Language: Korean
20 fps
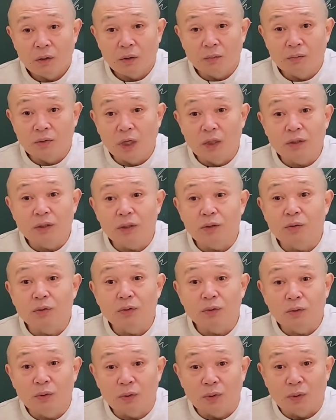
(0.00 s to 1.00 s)
그럼 될 때도
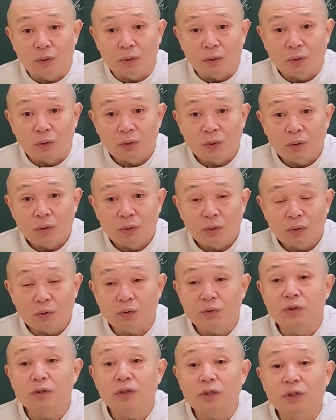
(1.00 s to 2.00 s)
있고
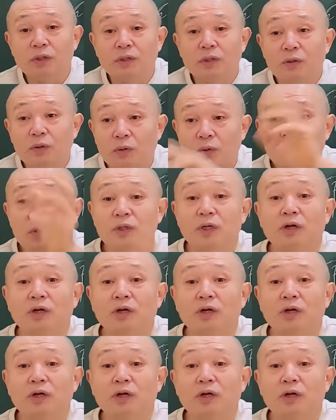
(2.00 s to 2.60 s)
또 그걸로